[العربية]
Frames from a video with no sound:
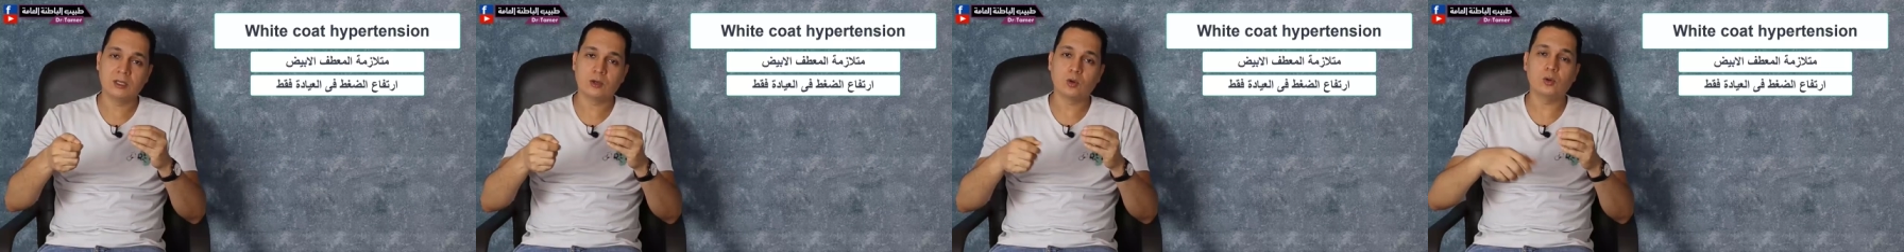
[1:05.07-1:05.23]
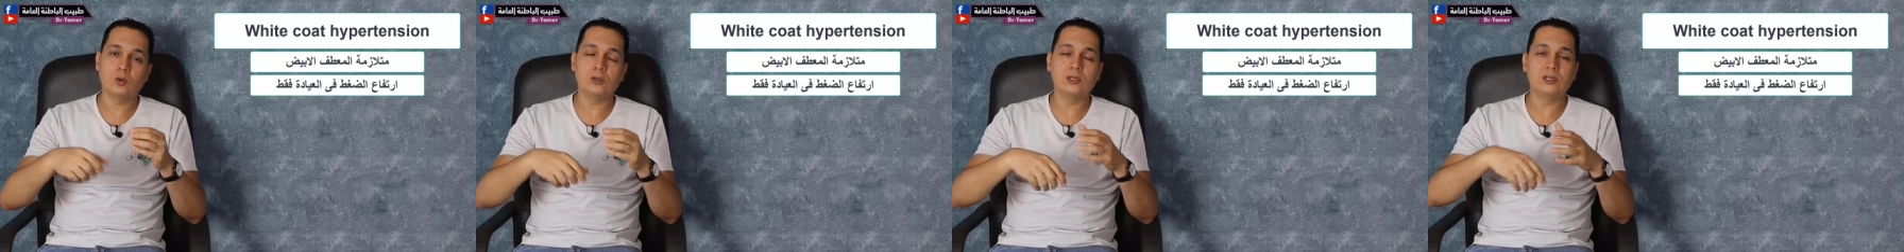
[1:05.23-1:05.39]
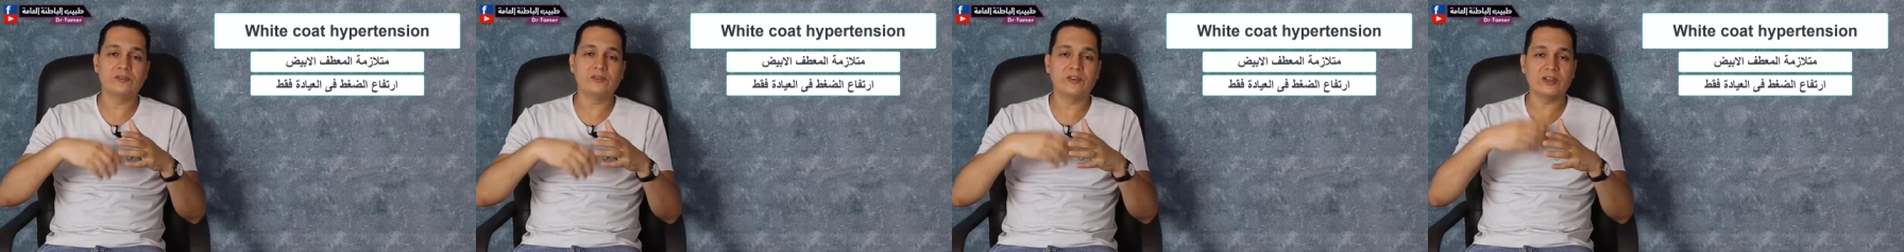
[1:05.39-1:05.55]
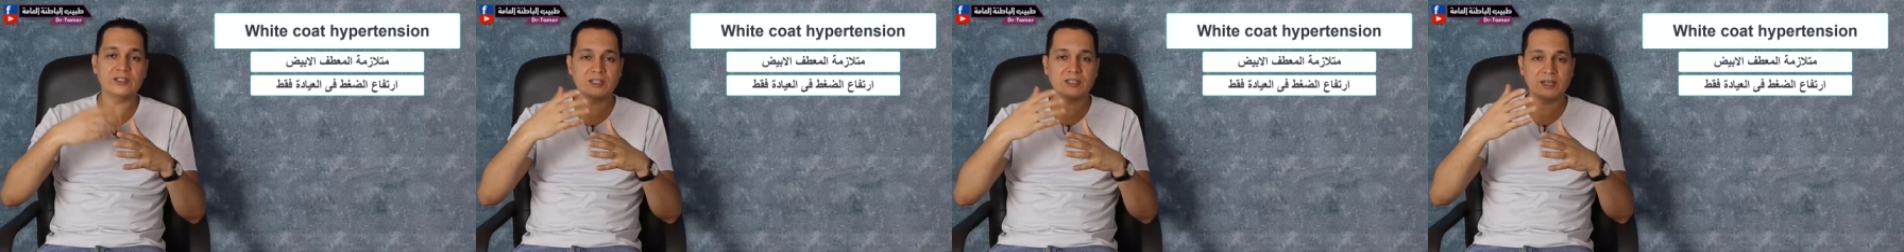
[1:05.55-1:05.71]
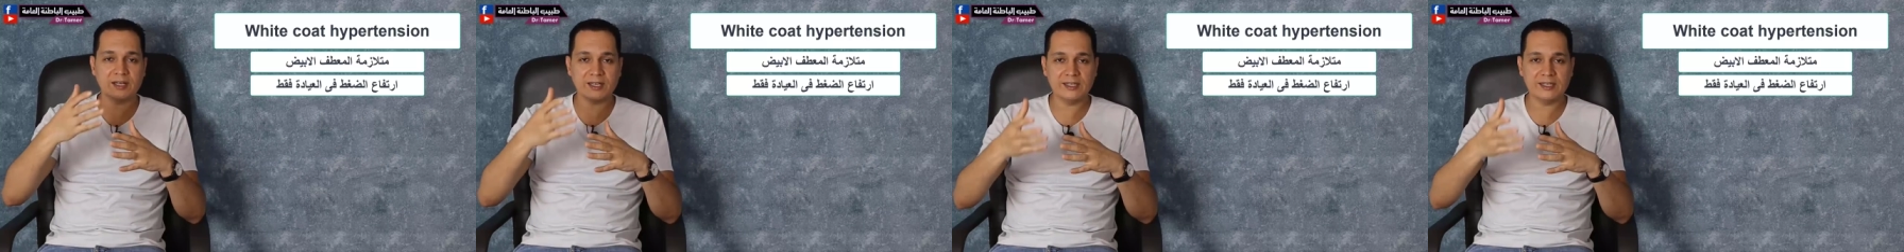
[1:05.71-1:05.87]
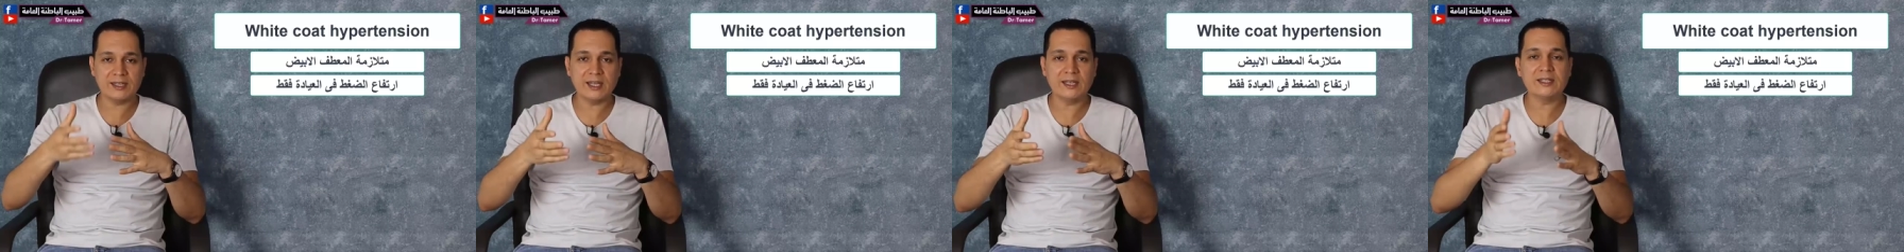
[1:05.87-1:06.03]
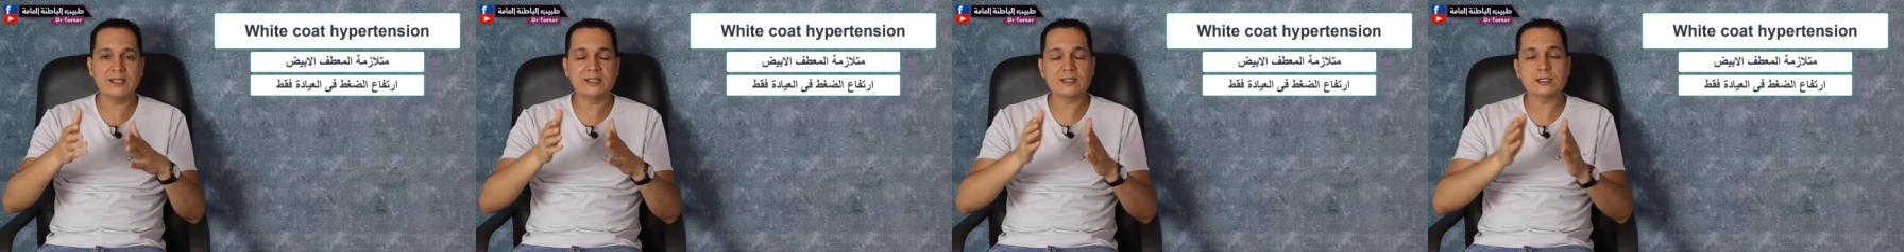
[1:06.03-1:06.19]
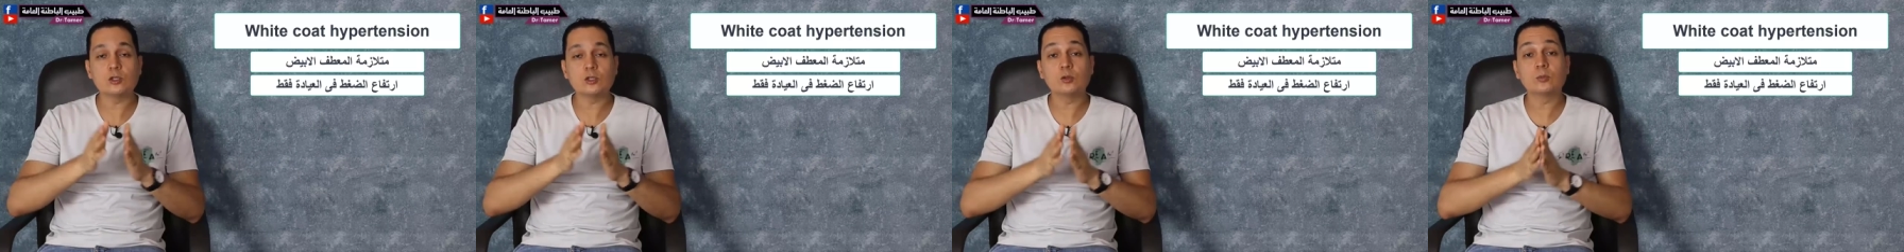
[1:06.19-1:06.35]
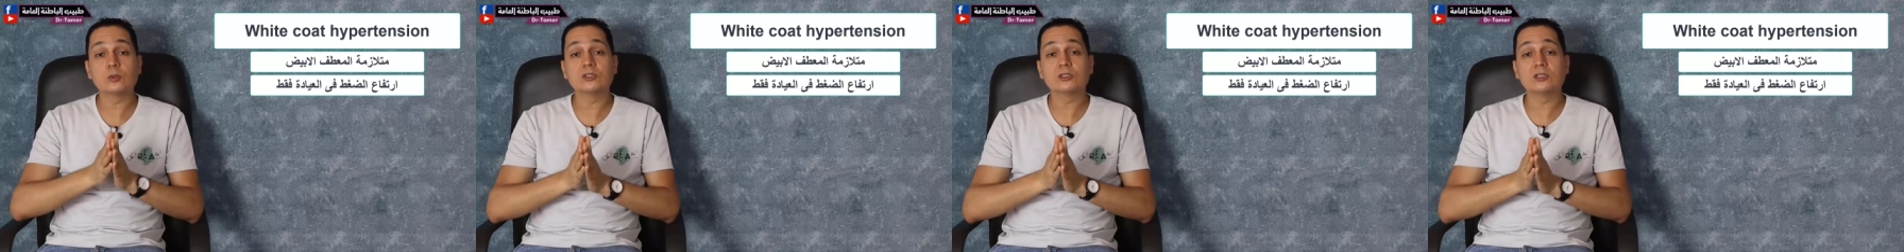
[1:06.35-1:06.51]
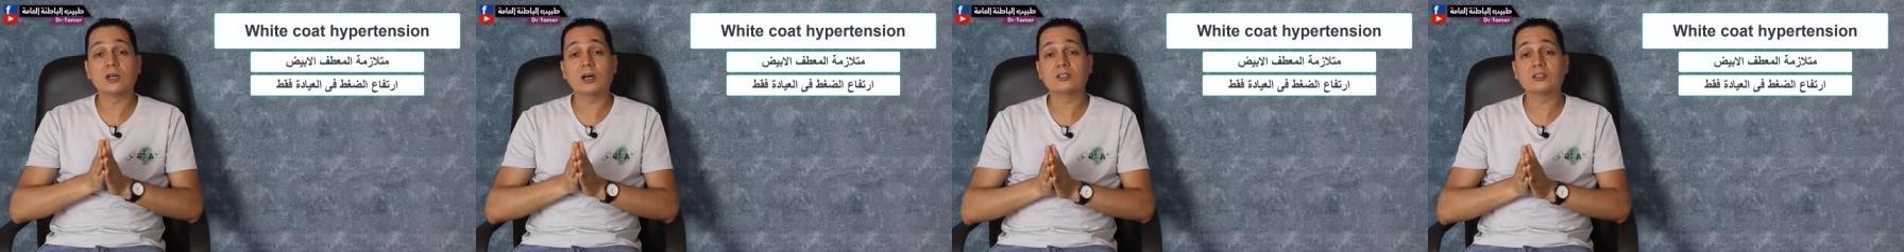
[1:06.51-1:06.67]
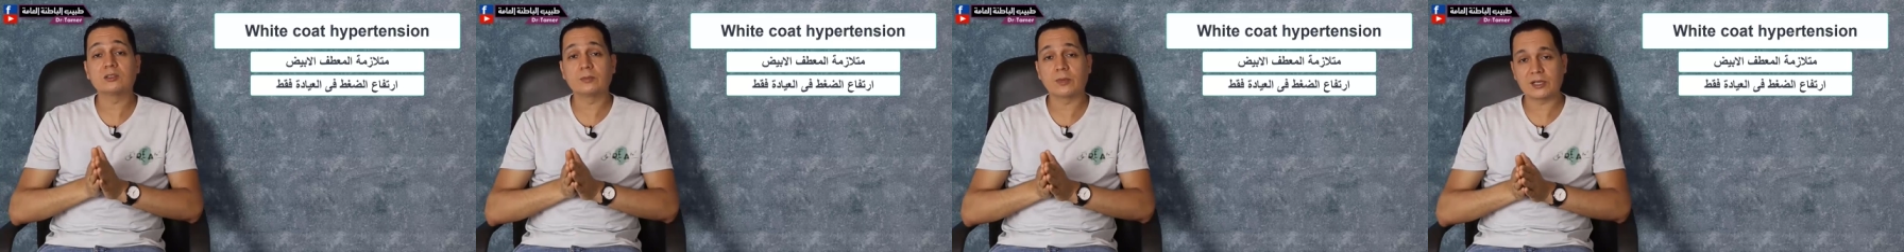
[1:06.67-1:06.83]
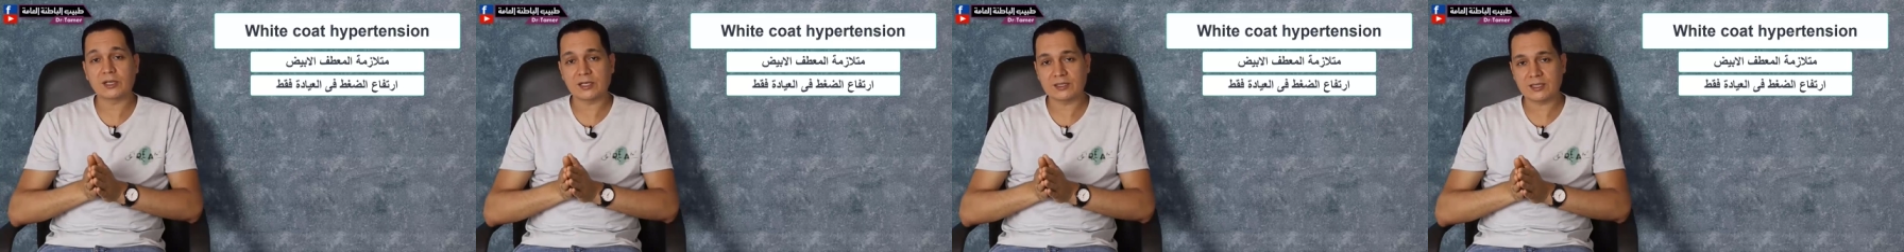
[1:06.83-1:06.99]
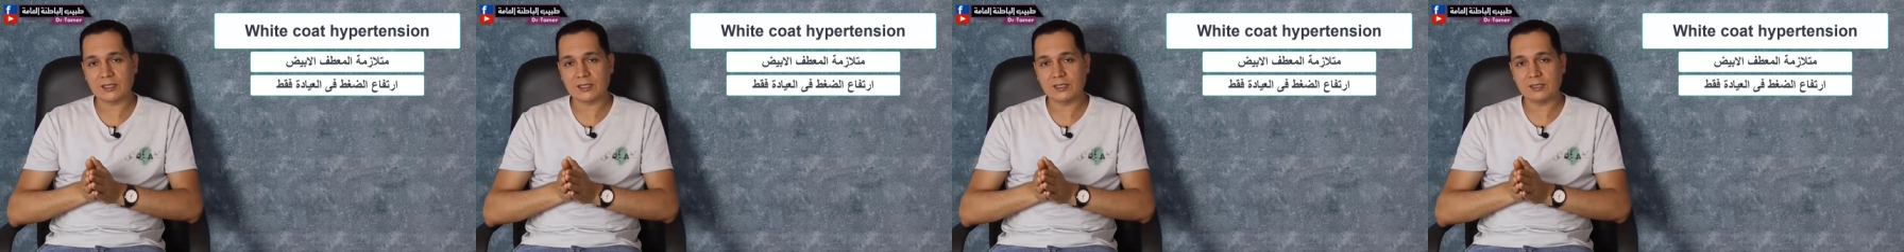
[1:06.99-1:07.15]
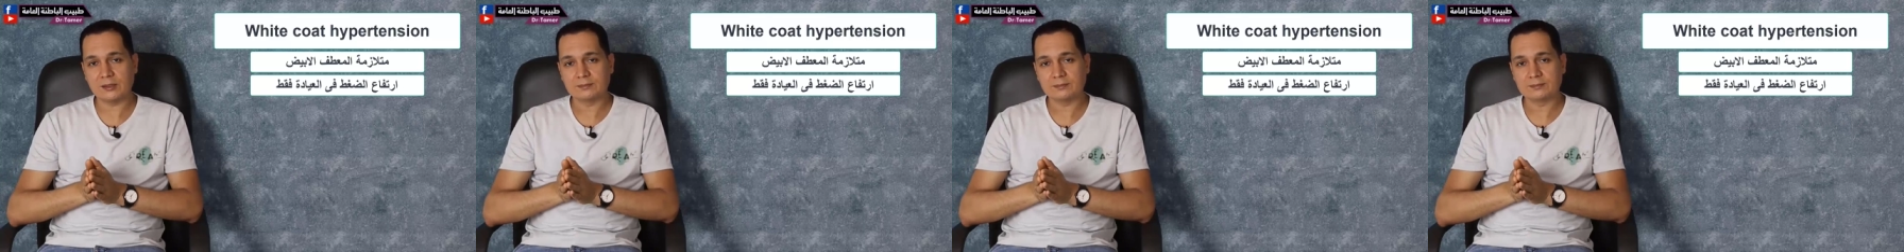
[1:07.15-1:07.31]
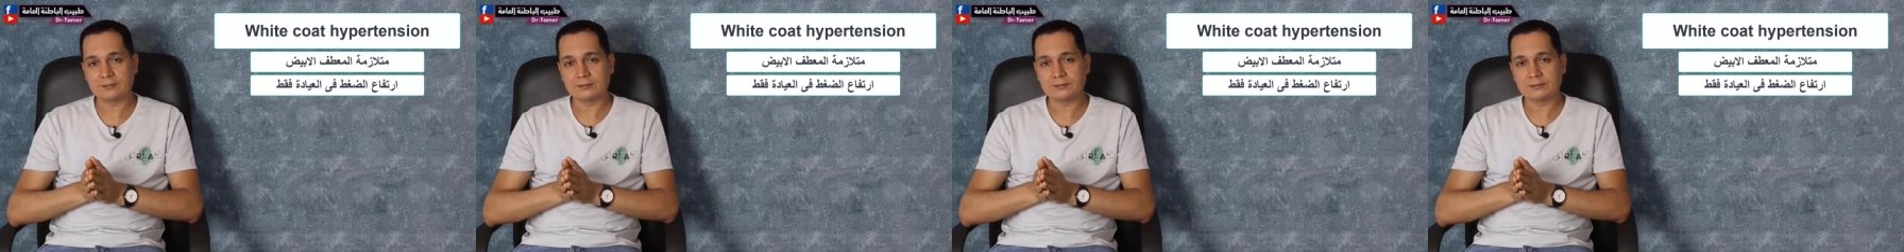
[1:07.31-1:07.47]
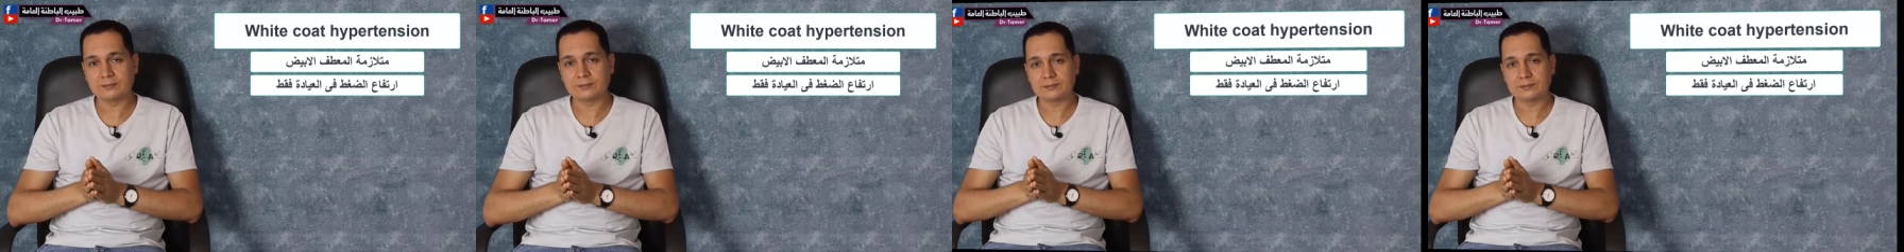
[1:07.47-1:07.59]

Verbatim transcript: كل فترة كده نقيس لهم الضغط مرة تانية